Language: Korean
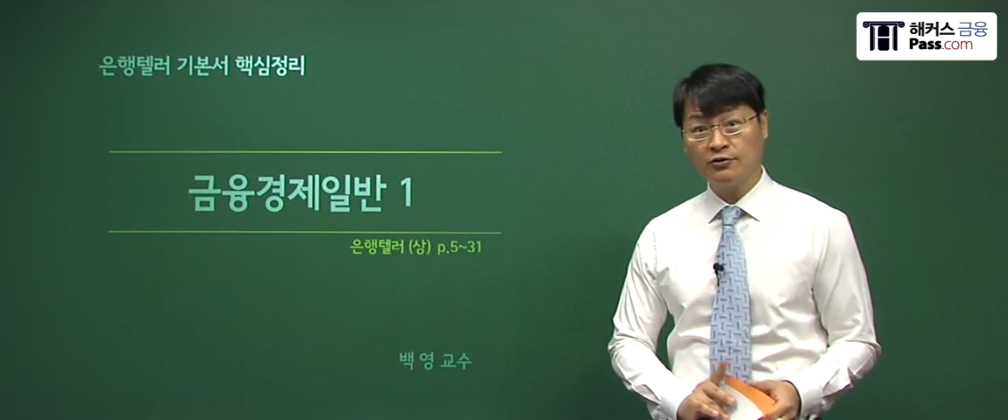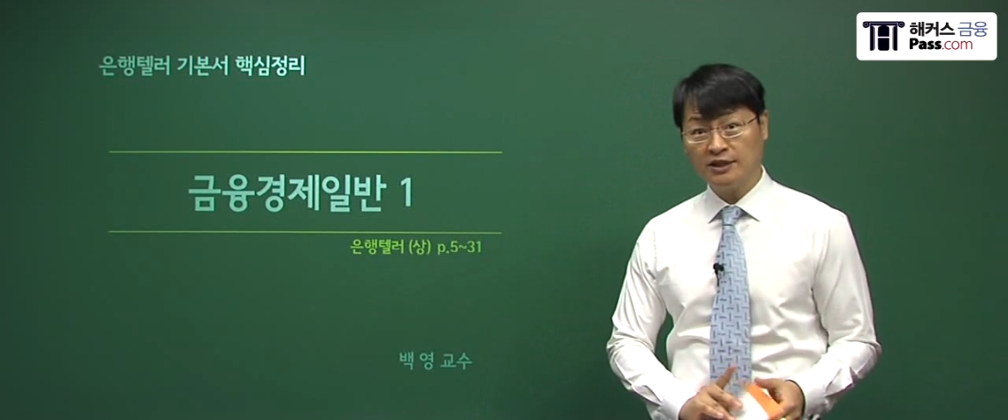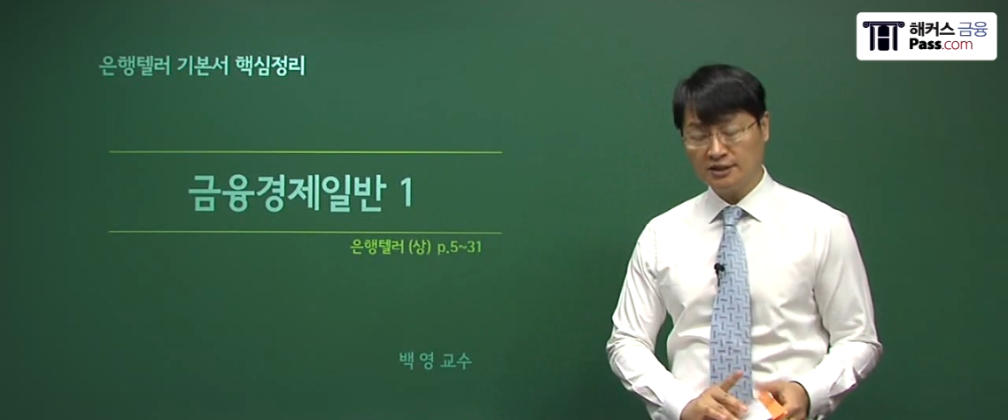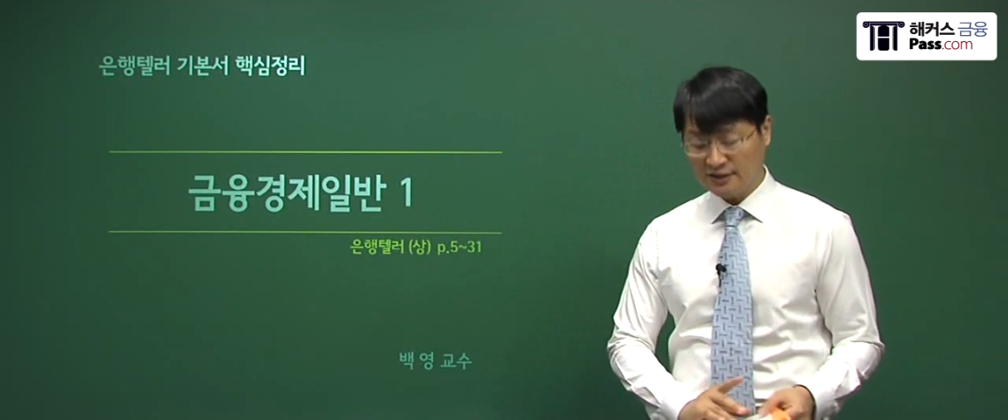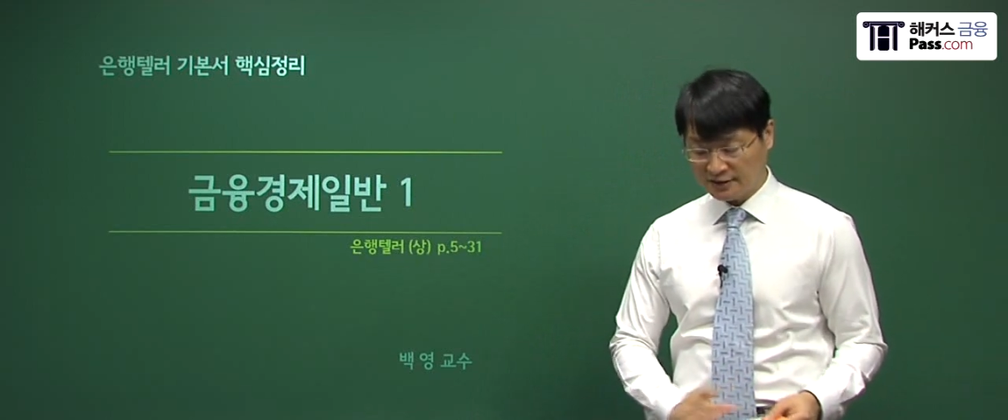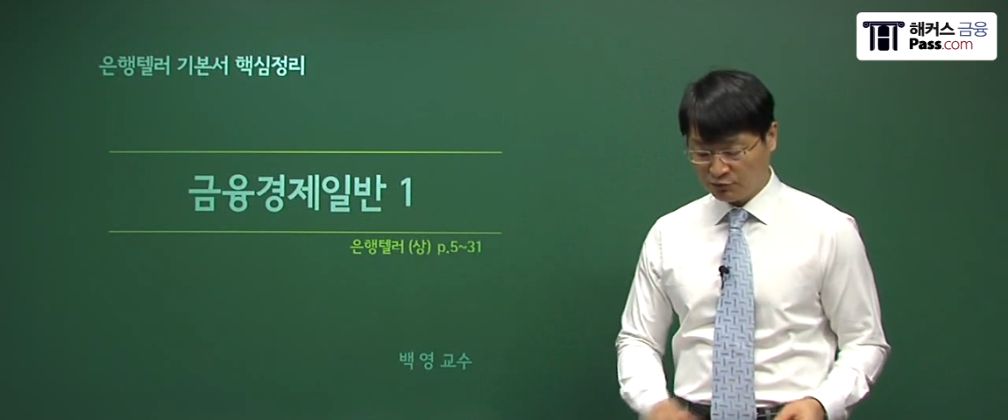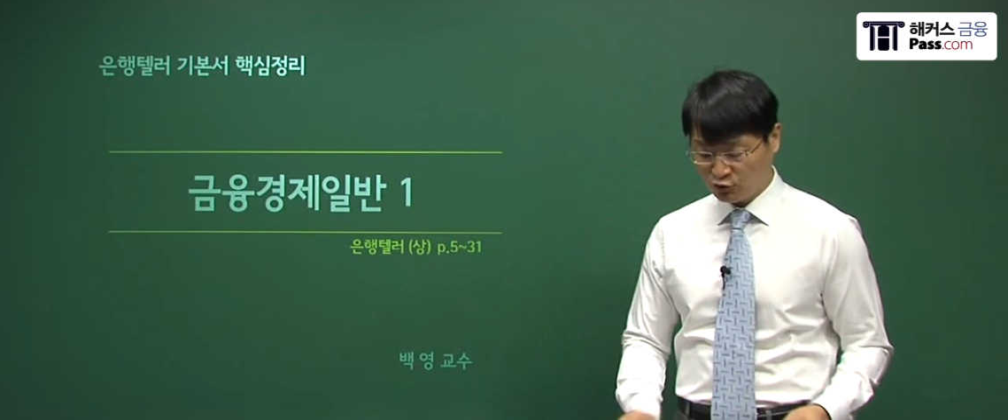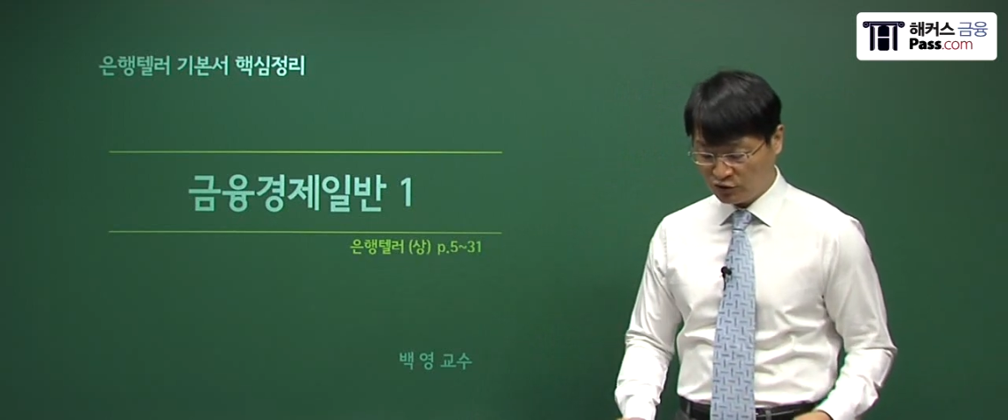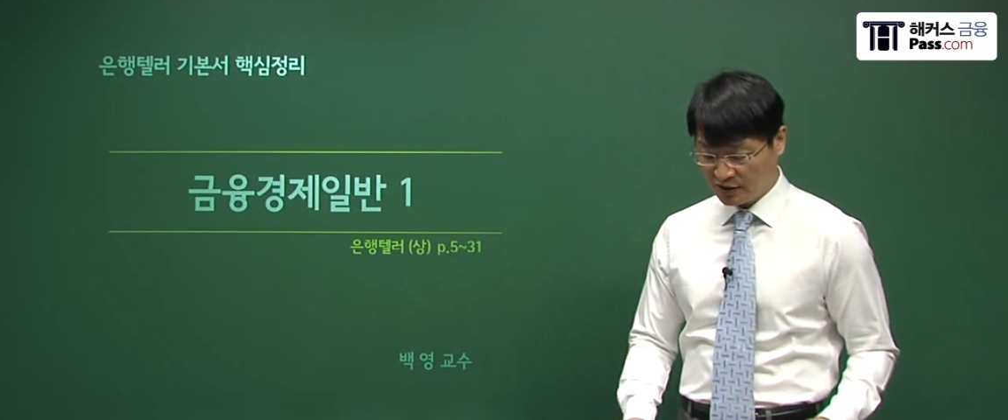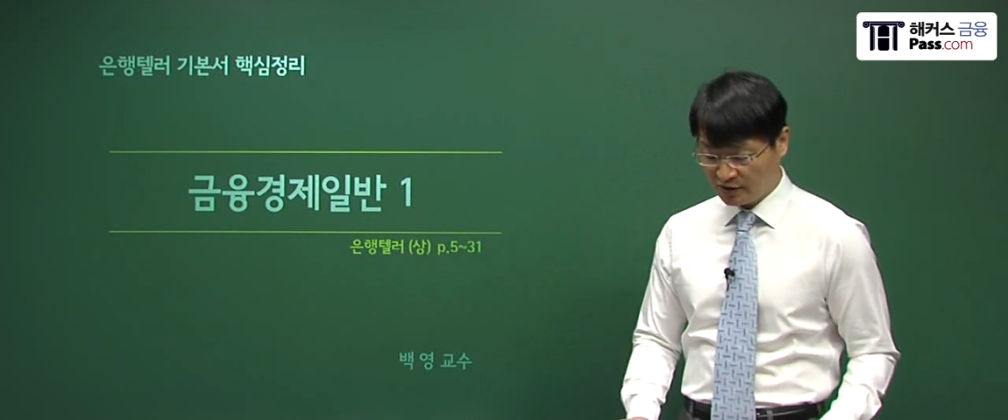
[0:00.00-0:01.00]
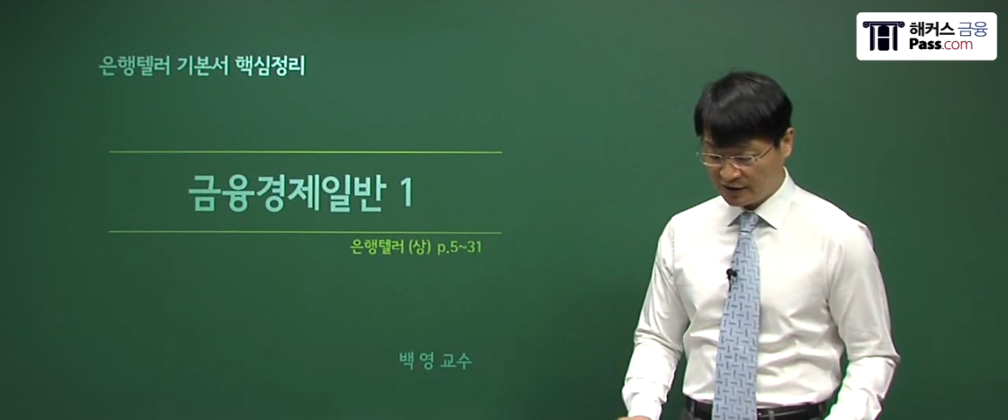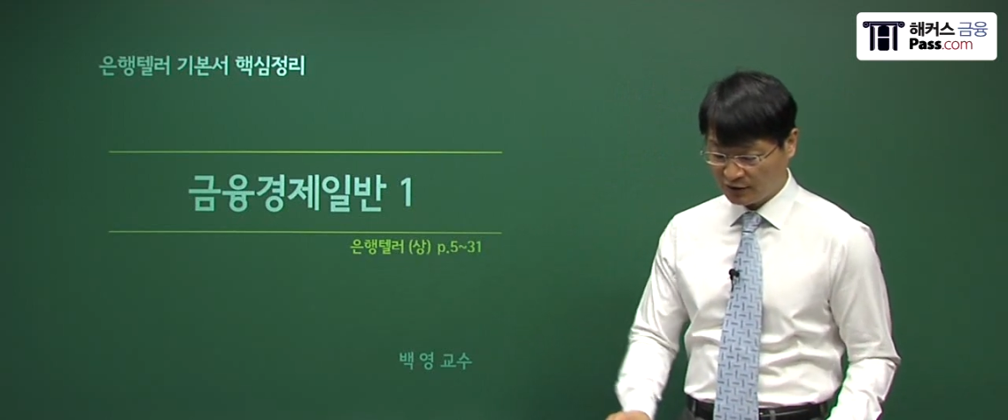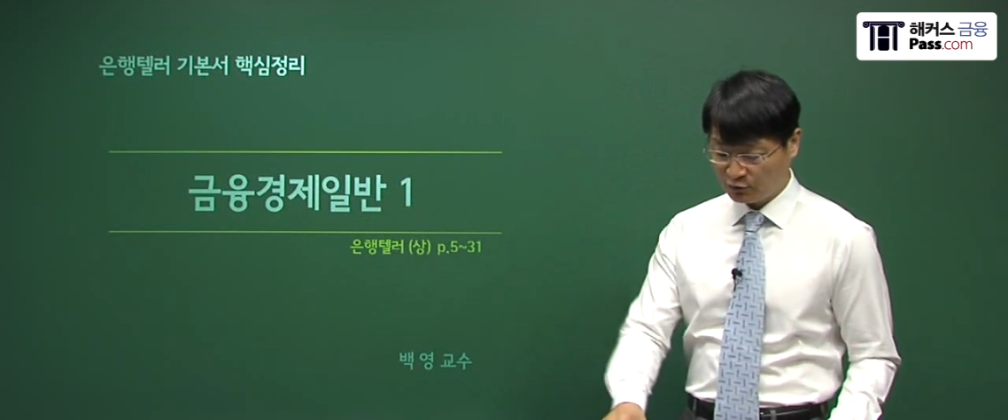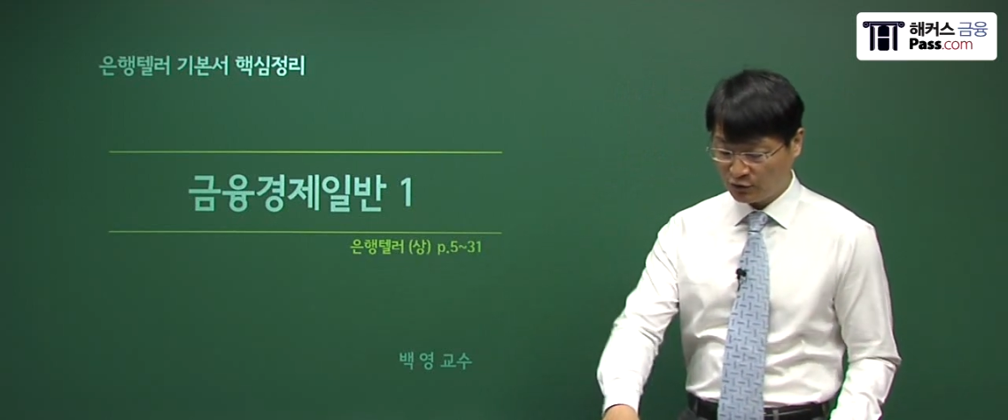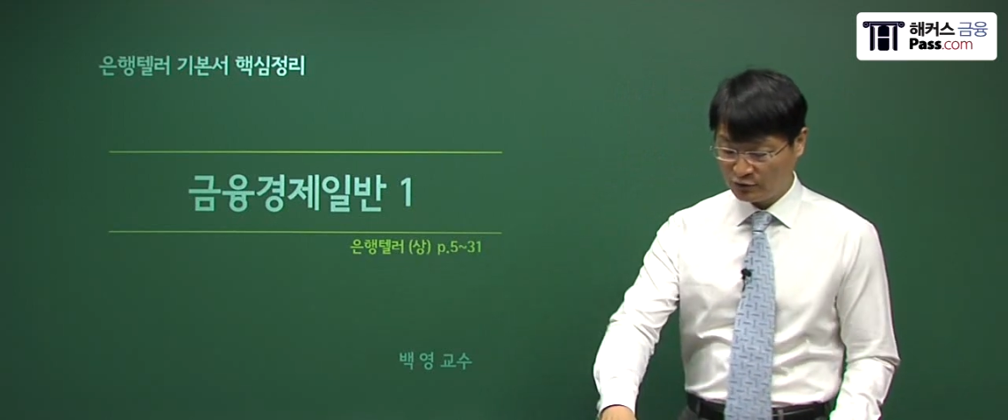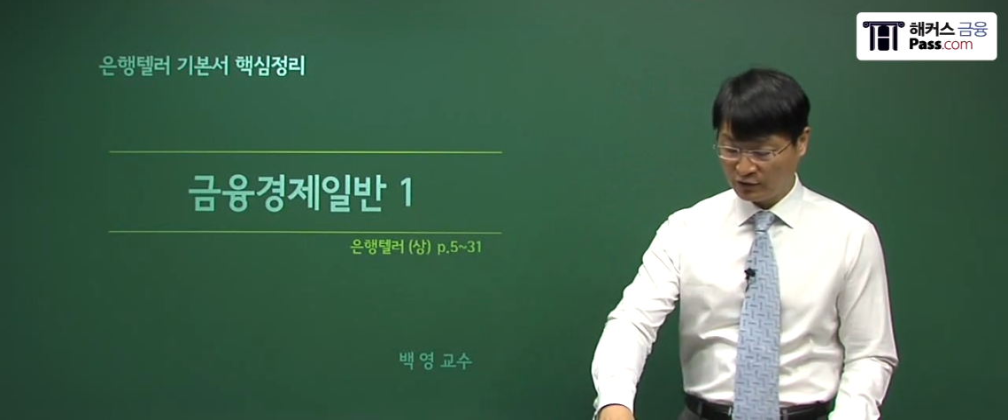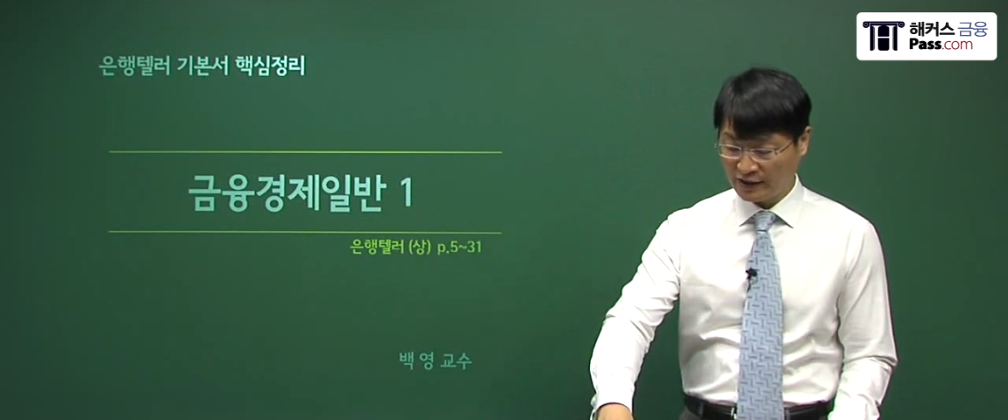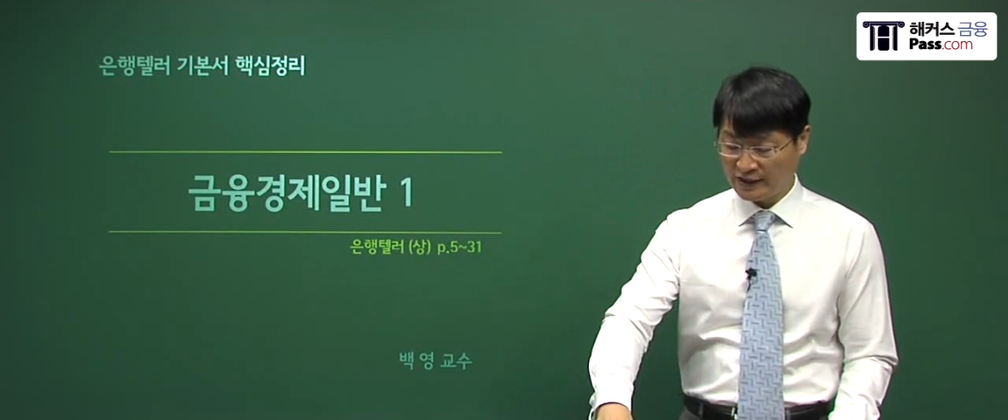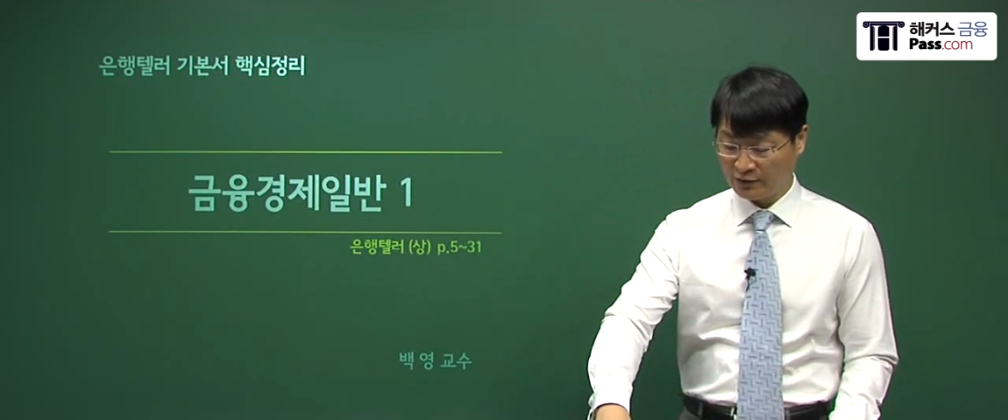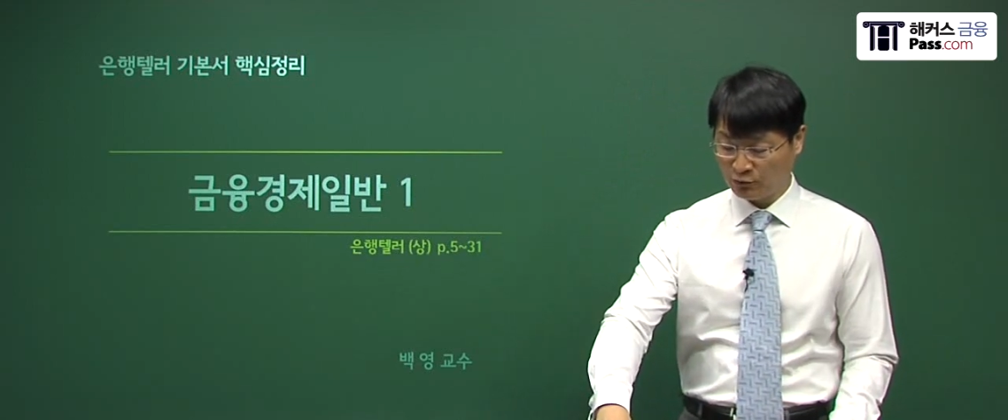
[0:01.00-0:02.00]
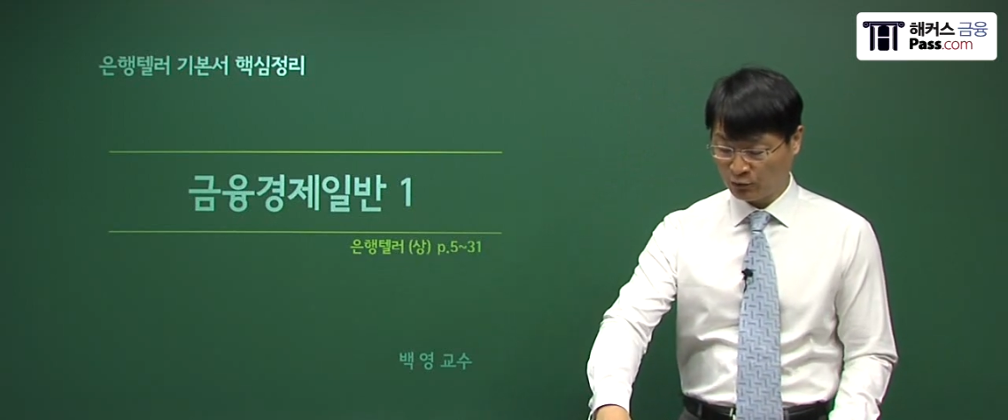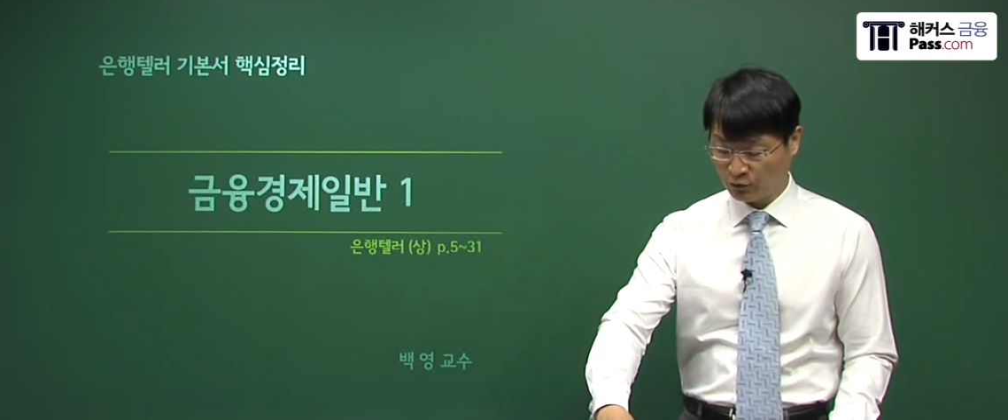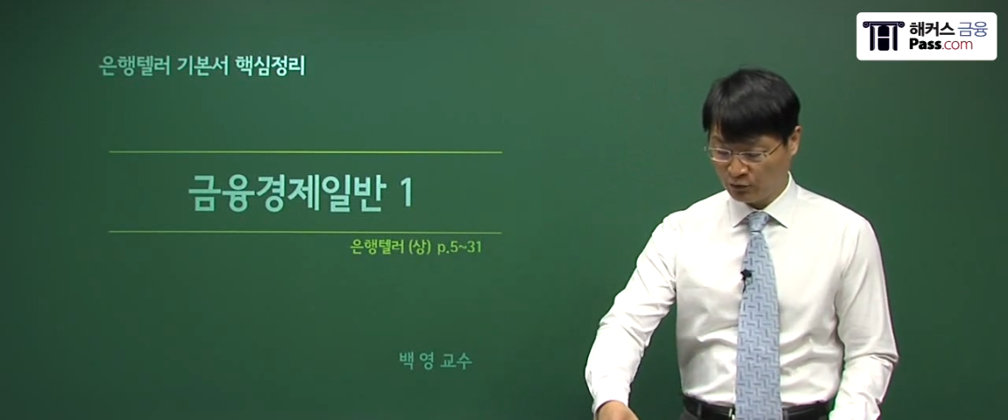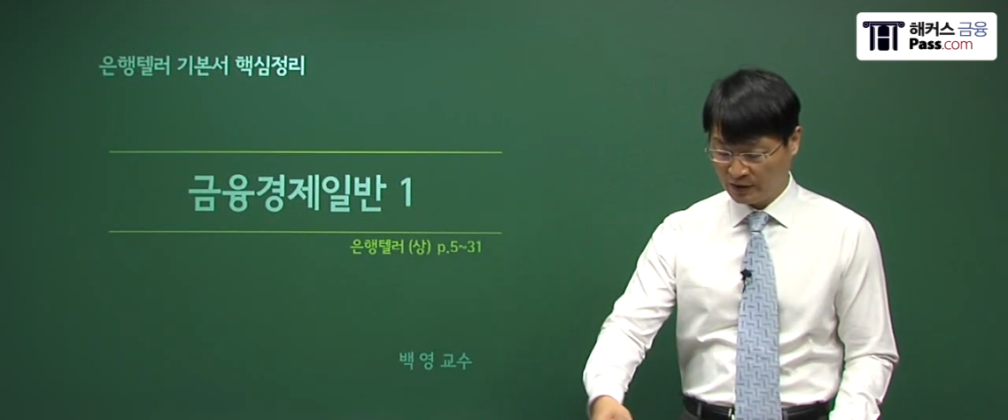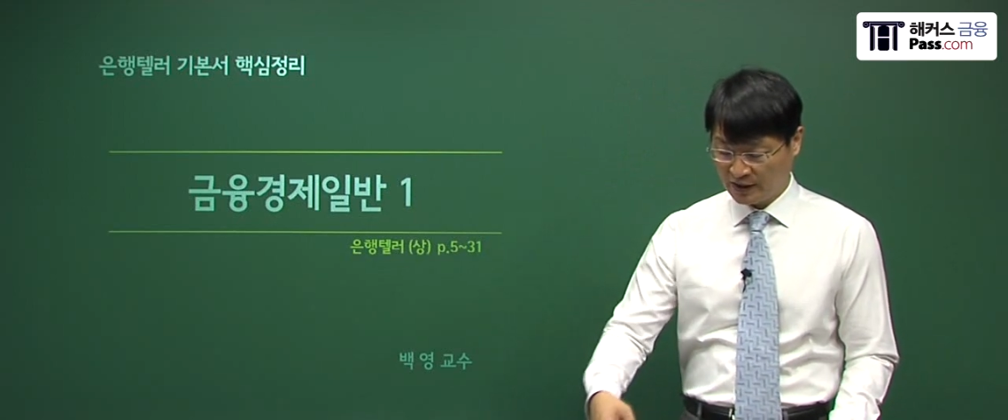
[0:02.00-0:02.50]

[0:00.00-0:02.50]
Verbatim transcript: 2016년 책으로 해도 되냐고.